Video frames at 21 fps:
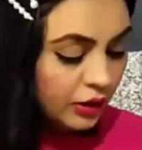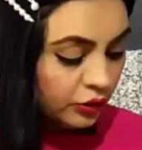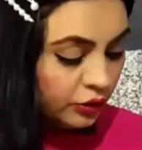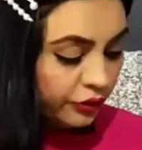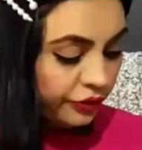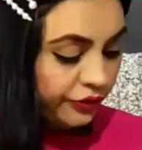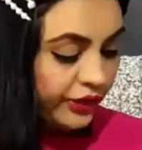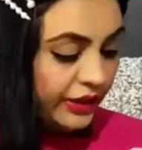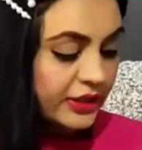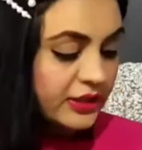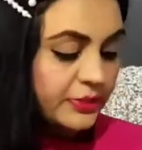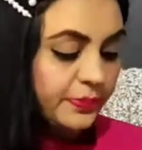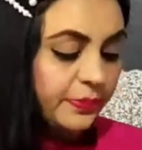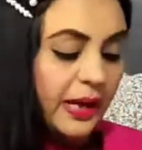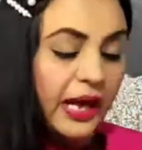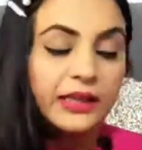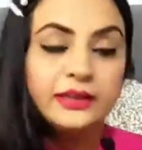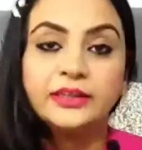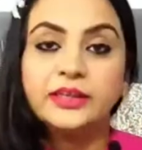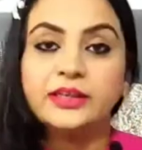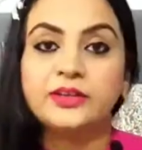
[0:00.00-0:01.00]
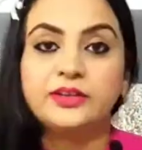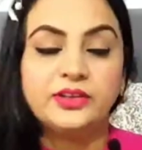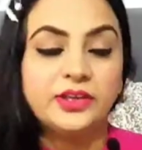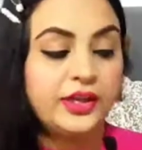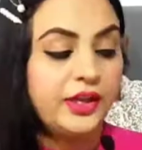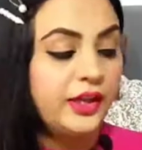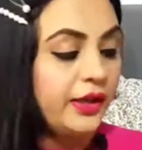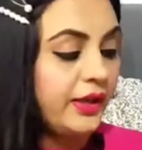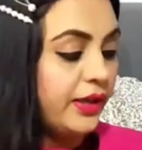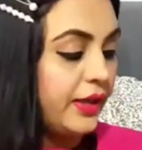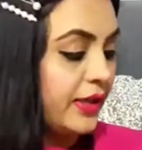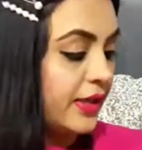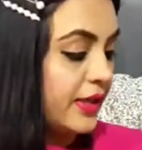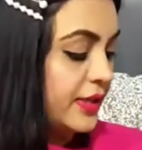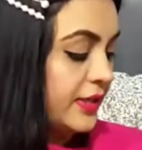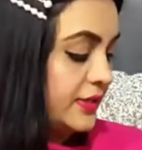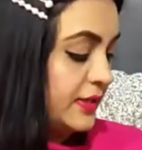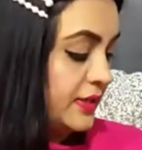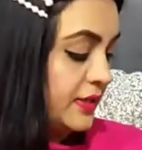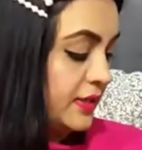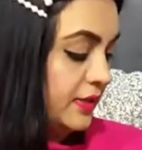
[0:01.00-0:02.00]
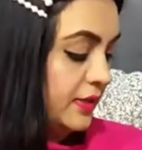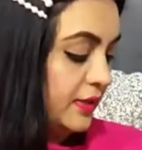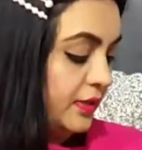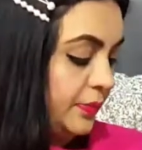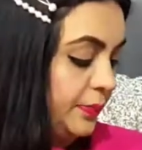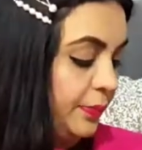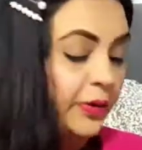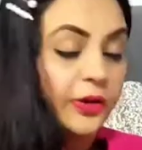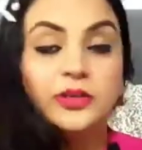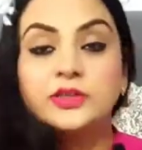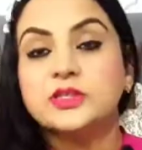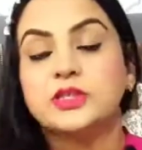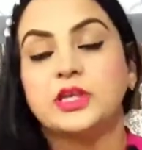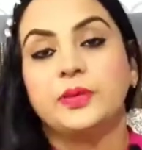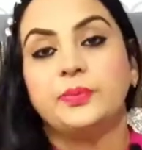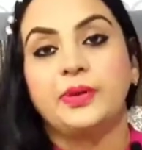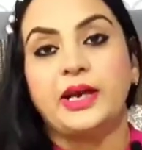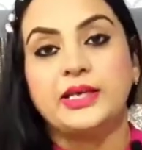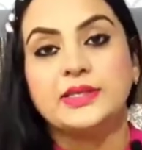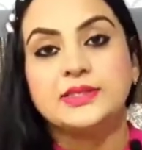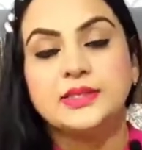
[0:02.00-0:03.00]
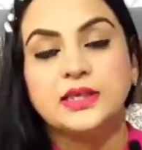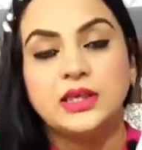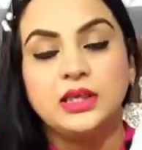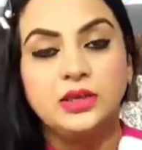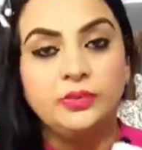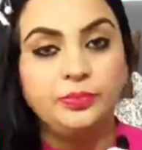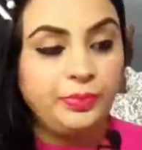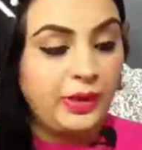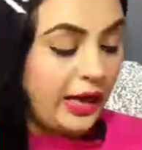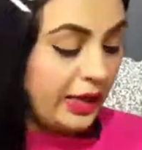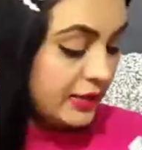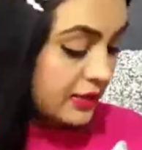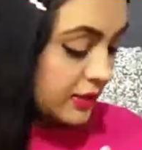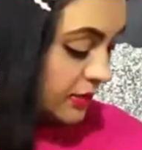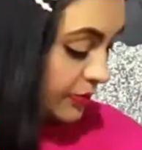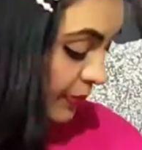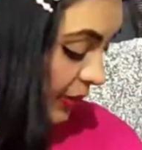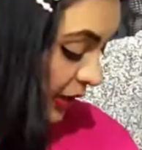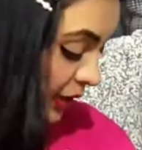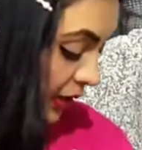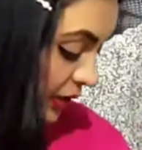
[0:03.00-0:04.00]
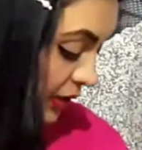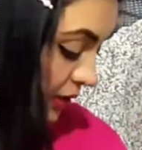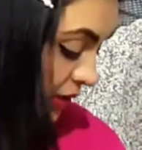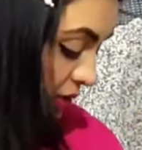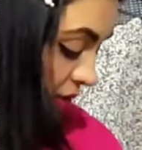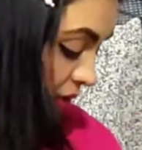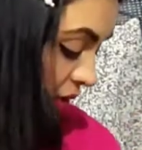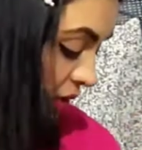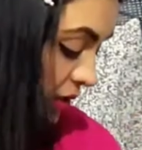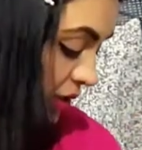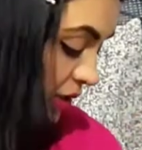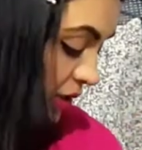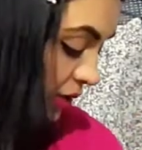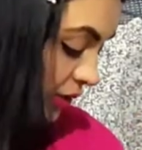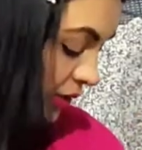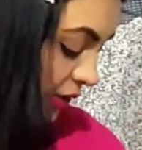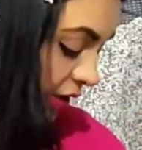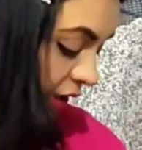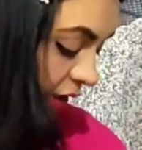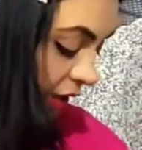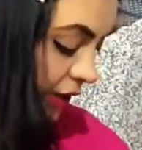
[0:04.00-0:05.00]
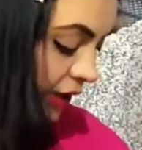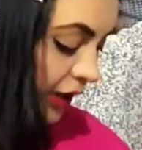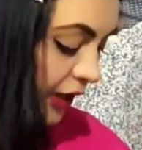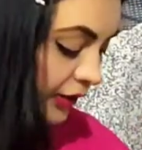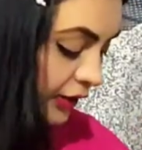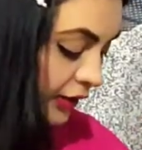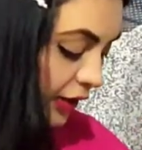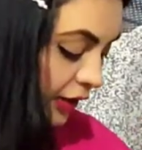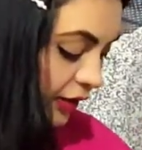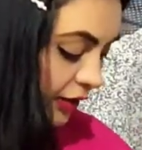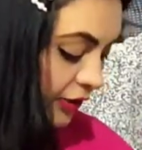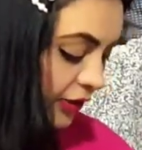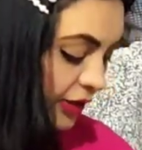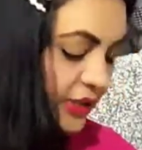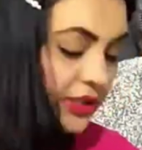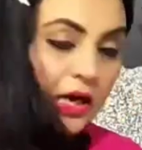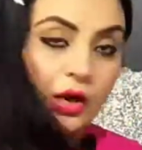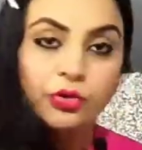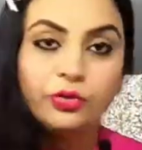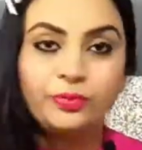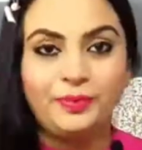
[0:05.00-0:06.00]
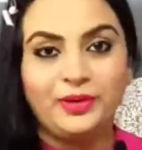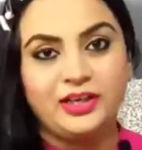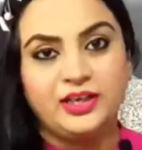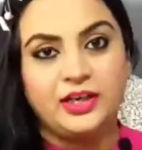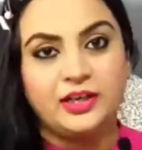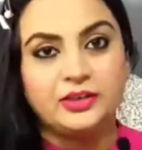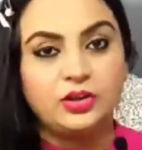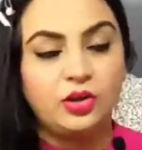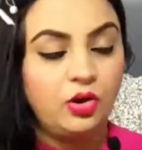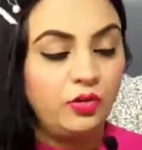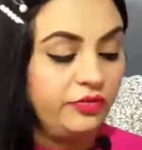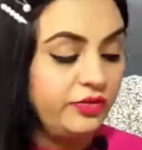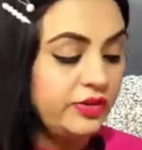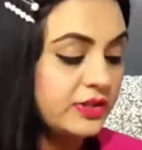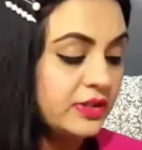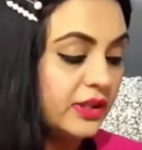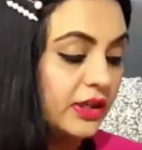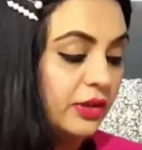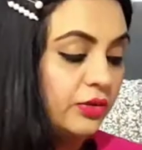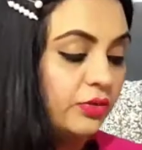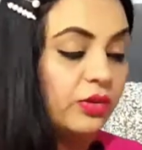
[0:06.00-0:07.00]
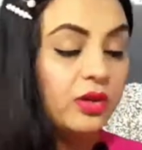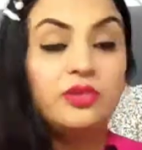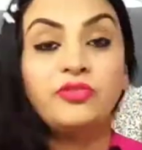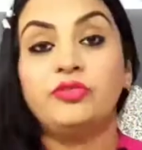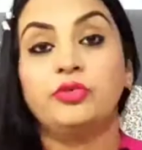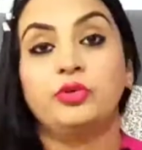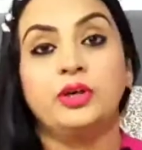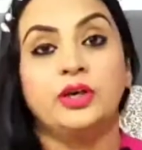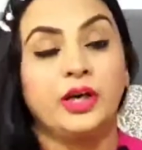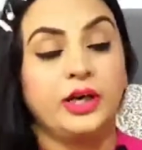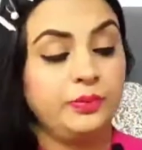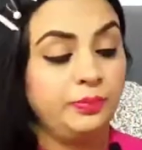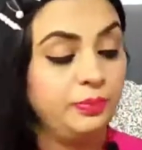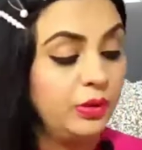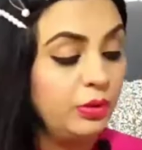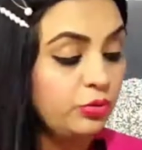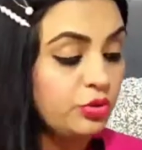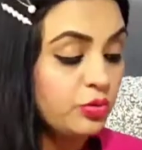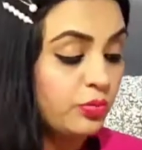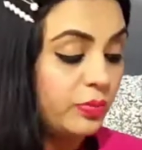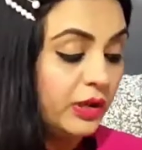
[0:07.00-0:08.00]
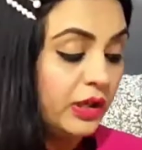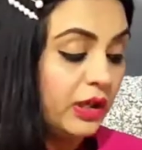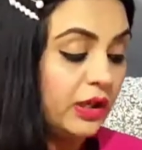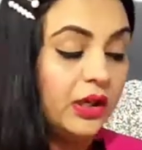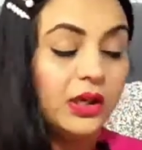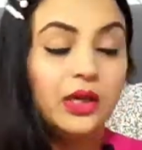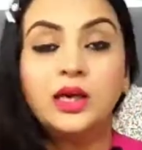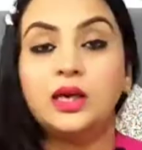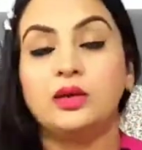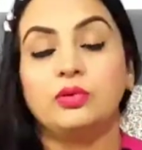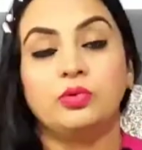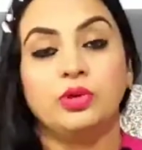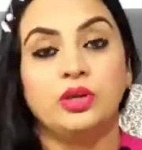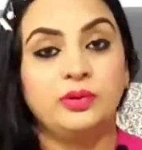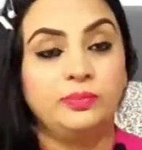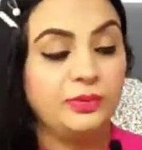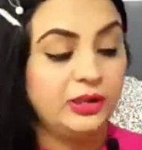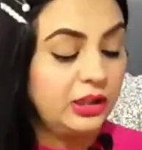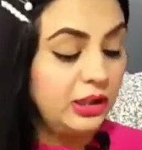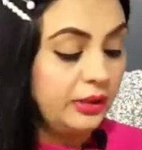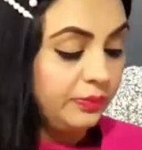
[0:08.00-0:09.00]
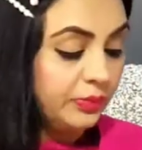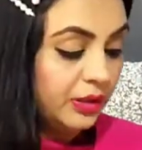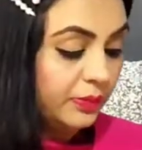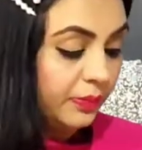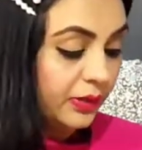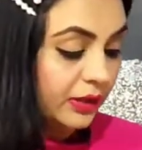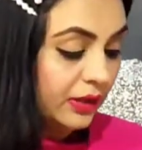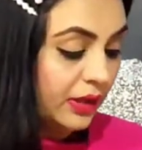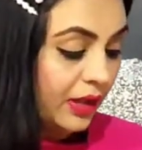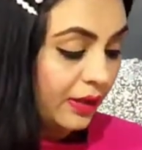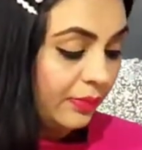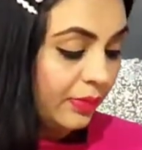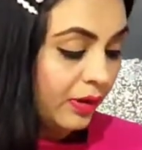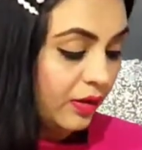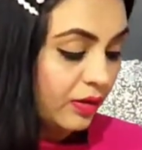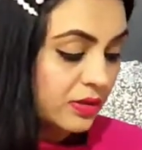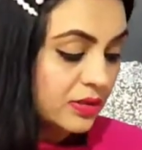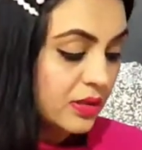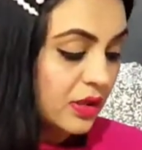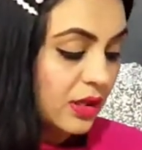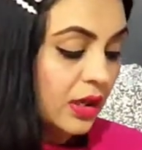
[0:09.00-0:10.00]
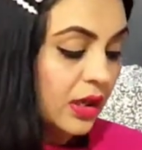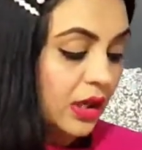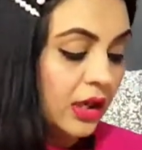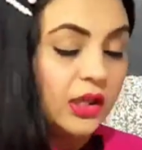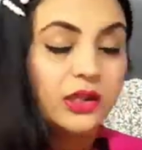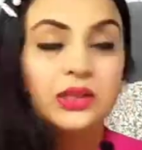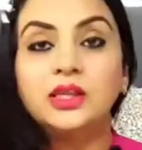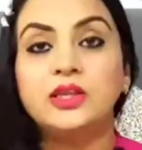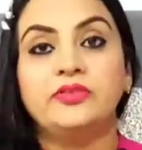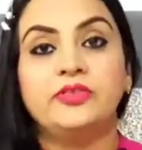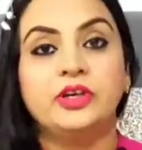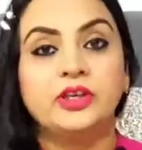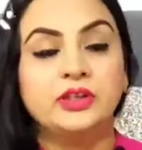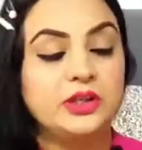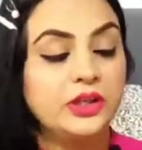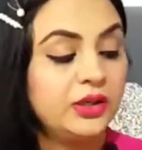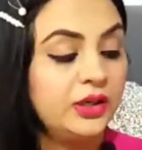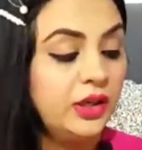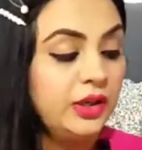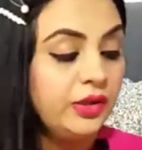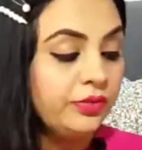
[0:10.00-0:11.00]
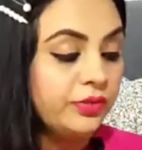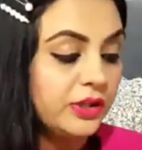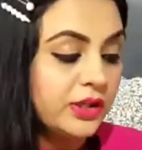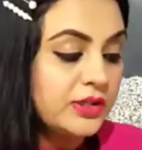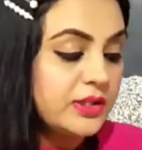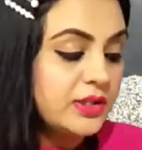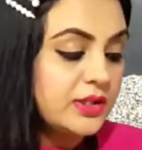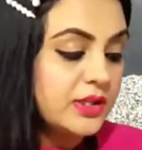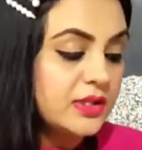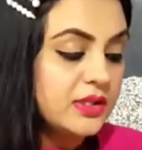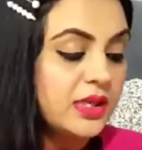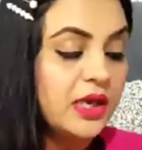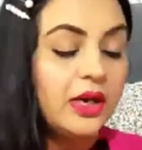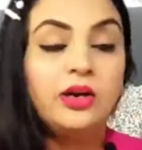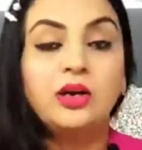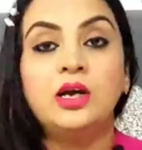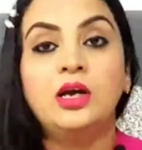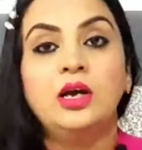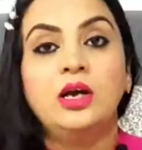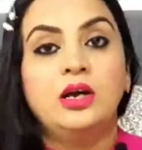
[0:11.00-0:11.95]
तो फ्रेंड्स बात करते हैं इस पर्स के प्राइस की प्राइस मैंने ये लिया था डिस्काउंट में लिया था ऑब्वियसली क्योंकि फुल रेट में कुछ भी लेने का कोई मतलब नहीं बनता है बिकॉज इतनी वर्थ इट नहीं होती है जैसे इसका